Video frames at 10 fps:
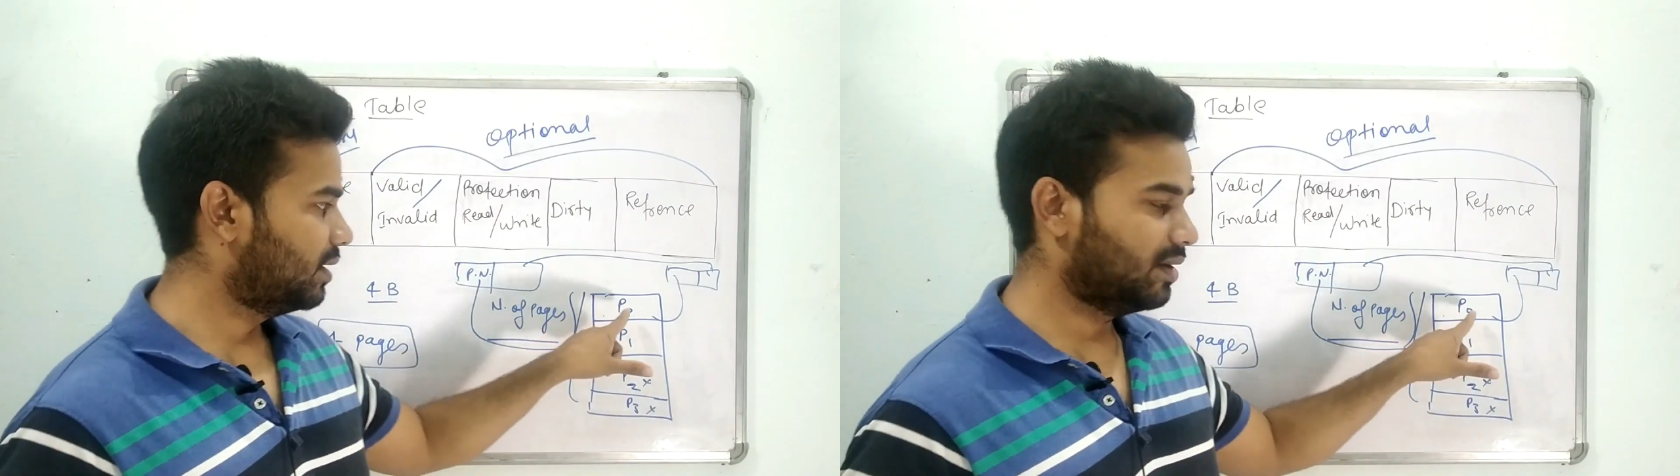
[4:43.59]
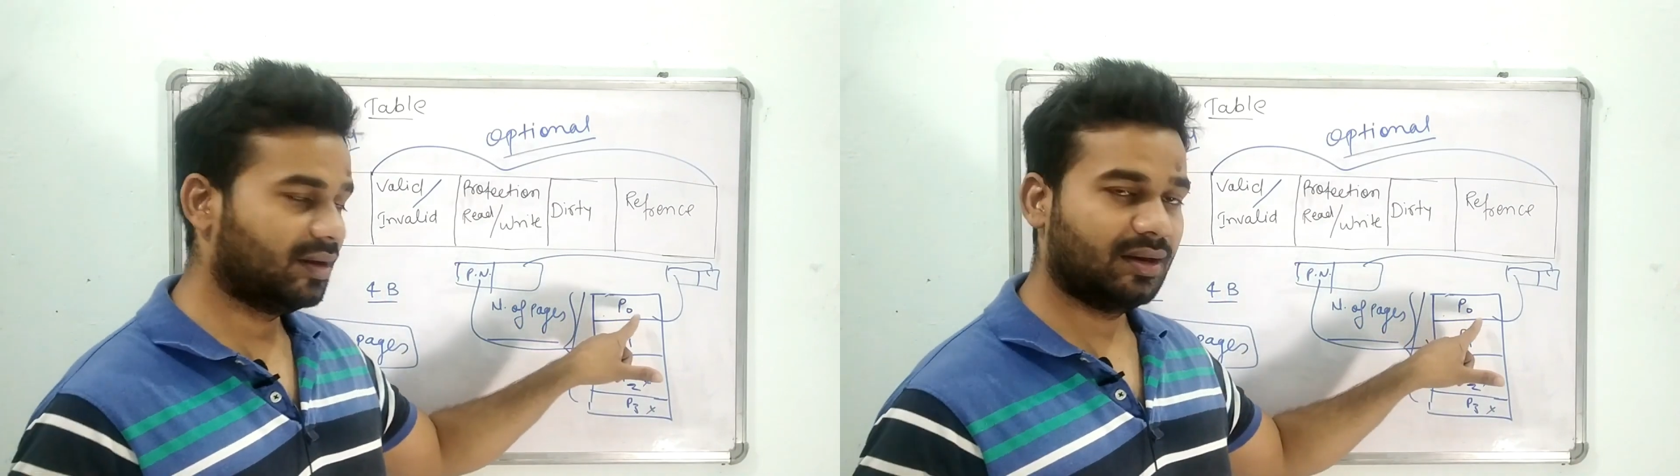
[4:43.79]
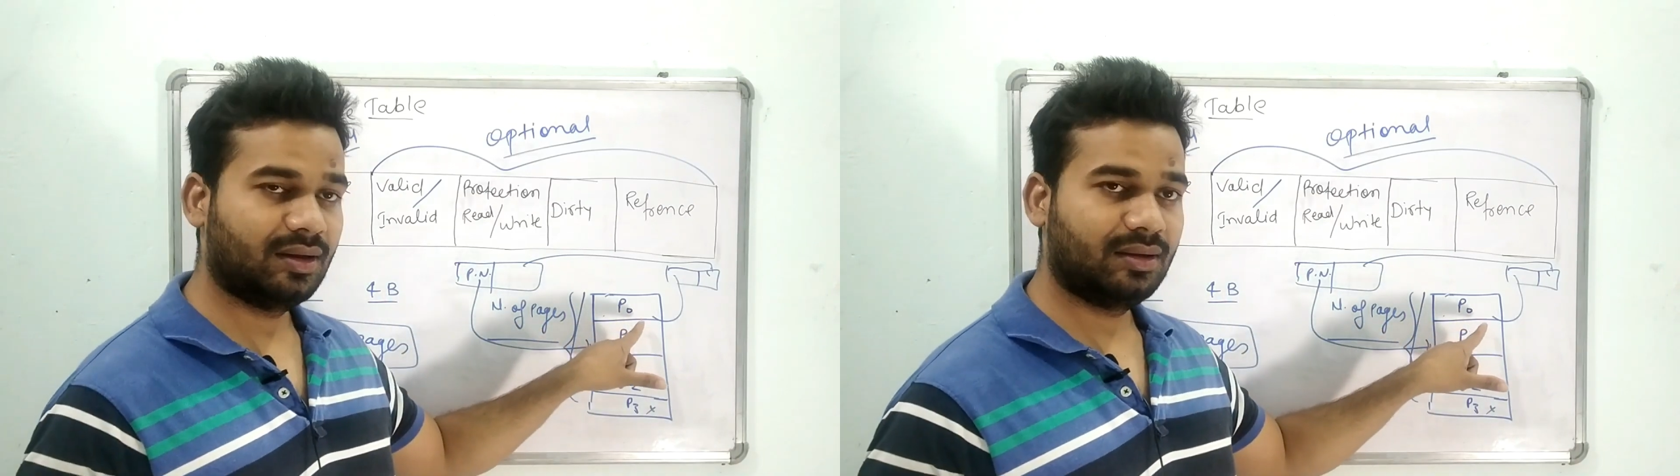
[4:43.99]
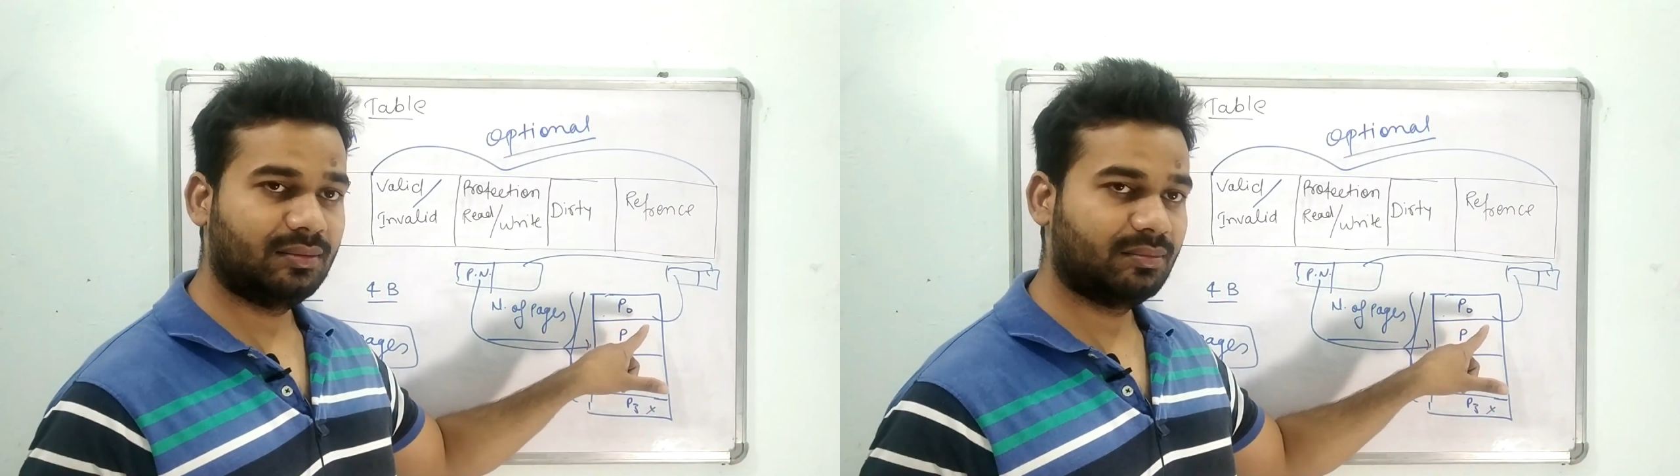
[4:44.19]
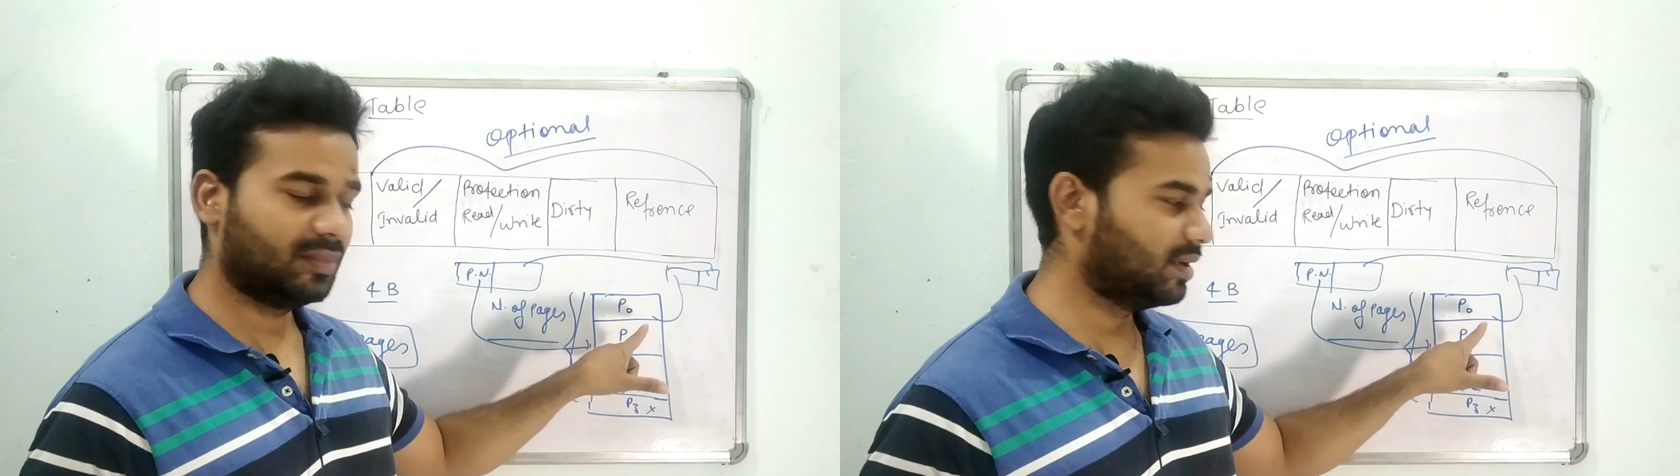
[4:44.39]

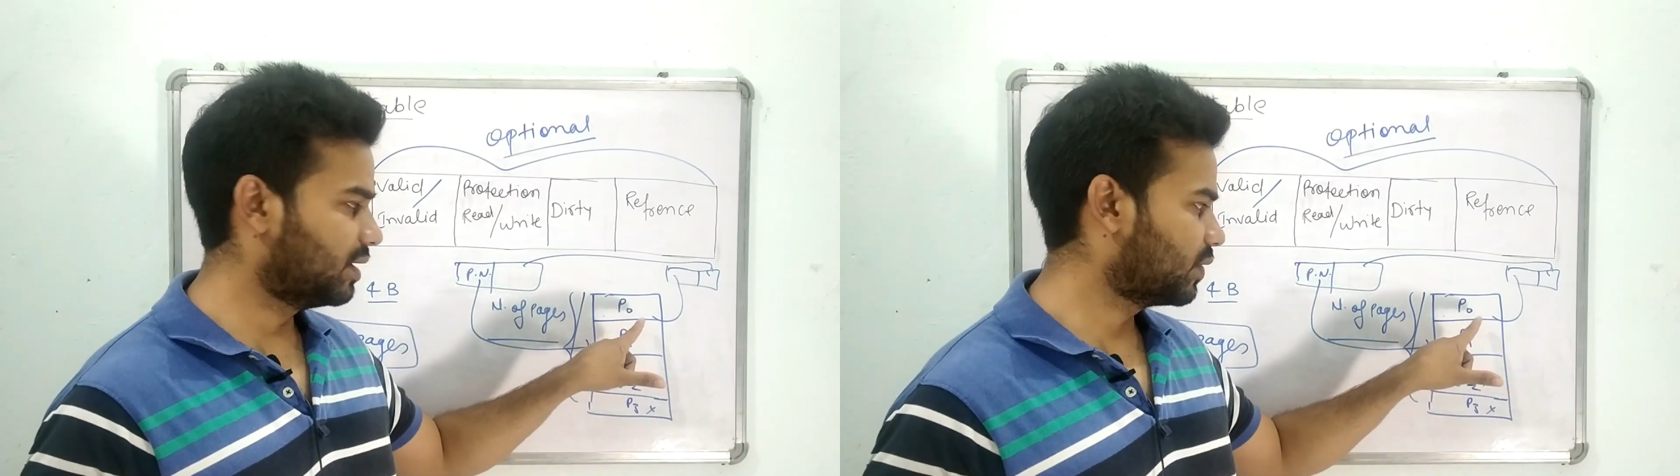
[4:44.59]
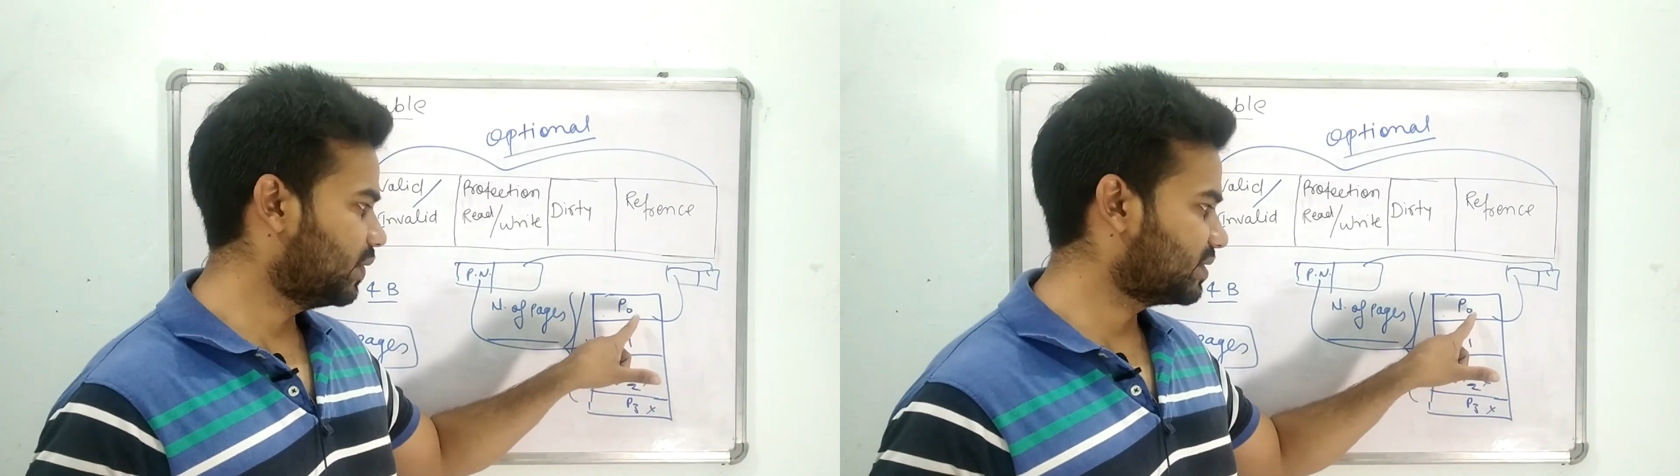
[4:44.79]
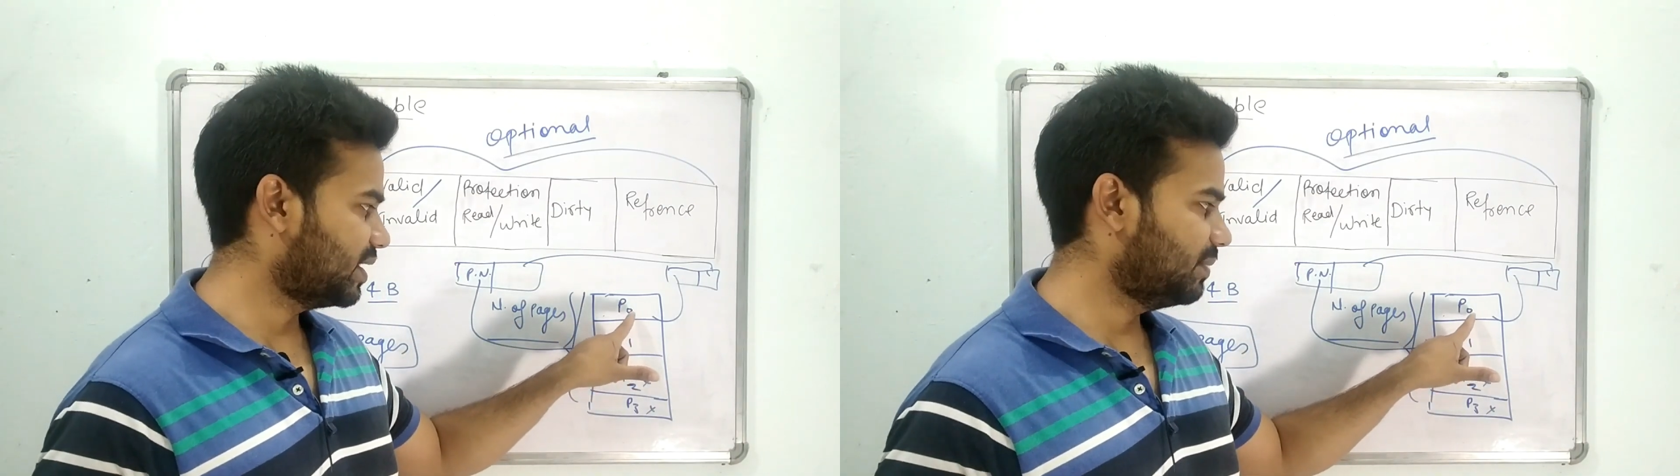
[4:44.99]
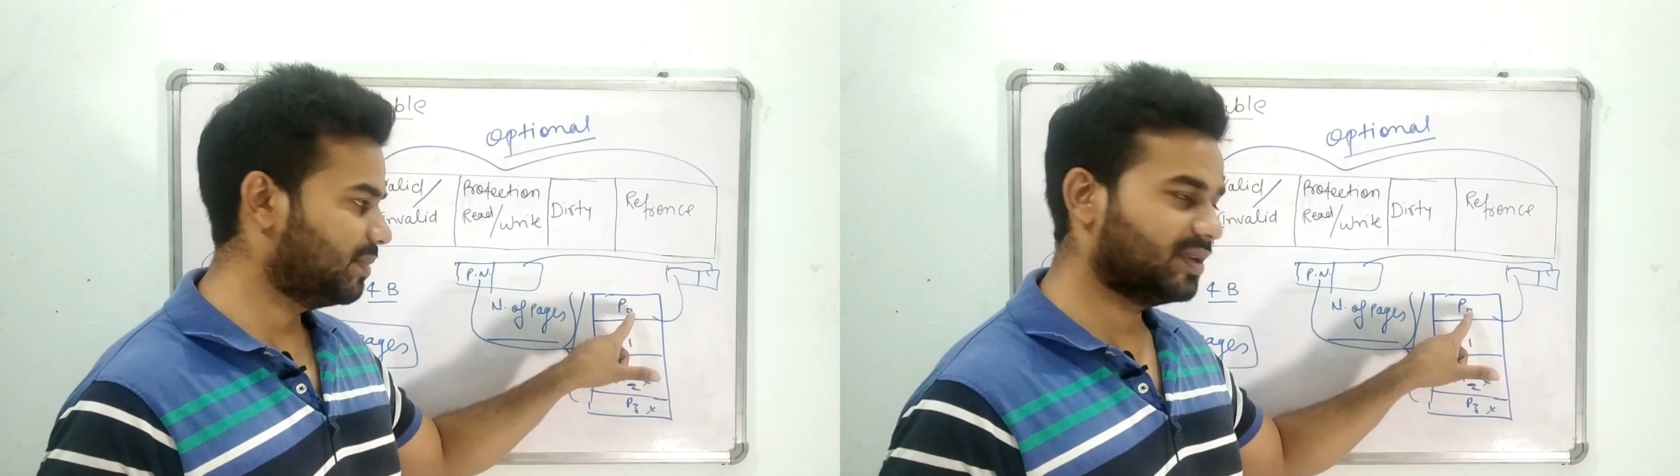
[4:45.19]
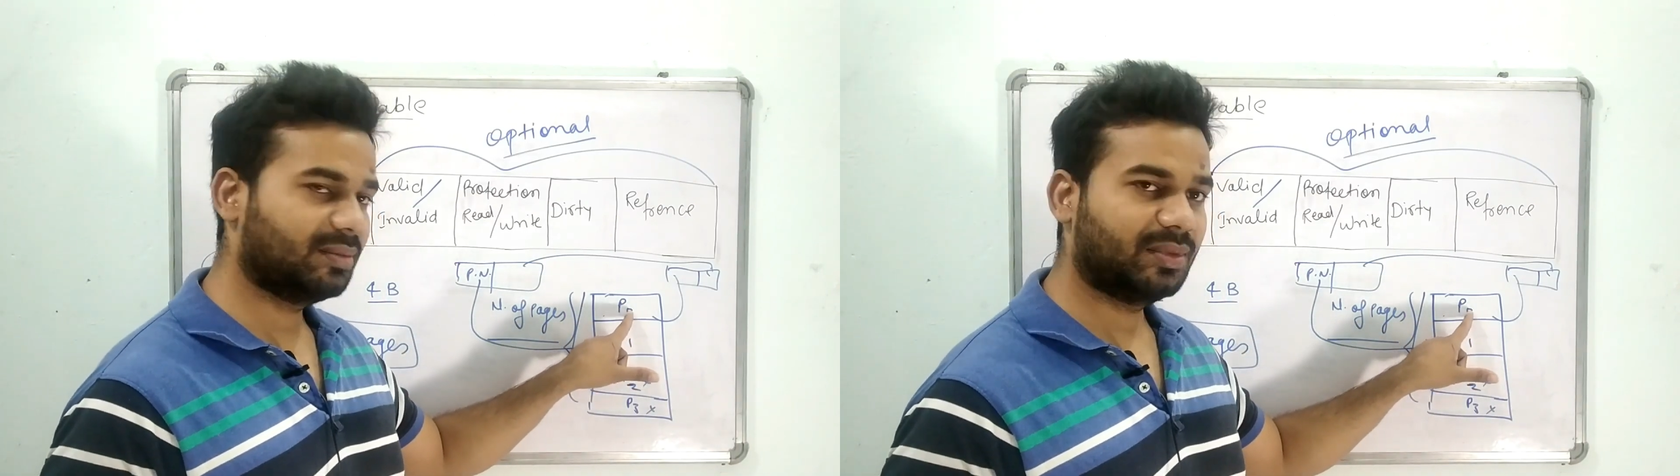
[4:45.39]
रिक्वेस्ट आई
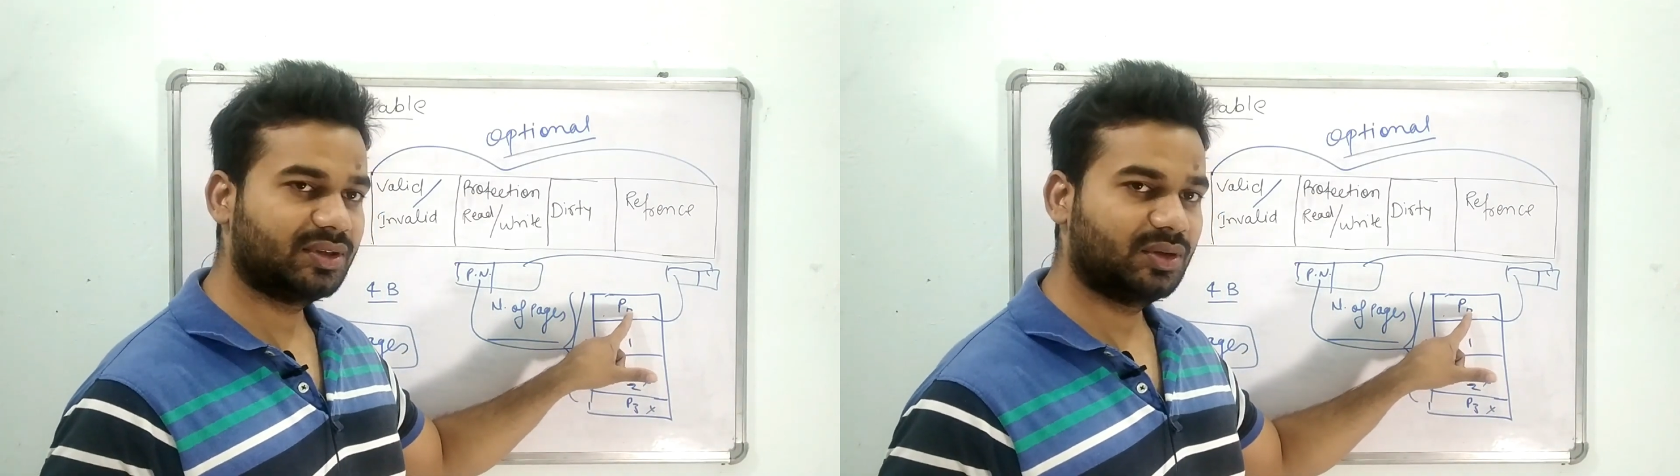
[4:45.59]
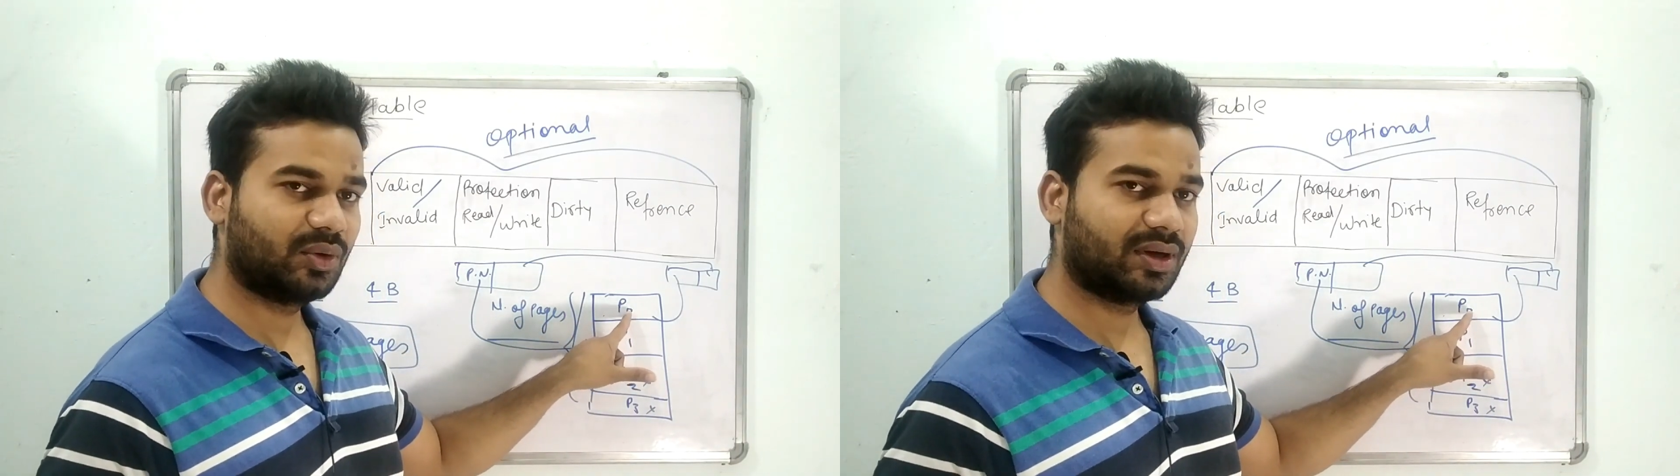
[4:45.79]
पेज नंबर जीरो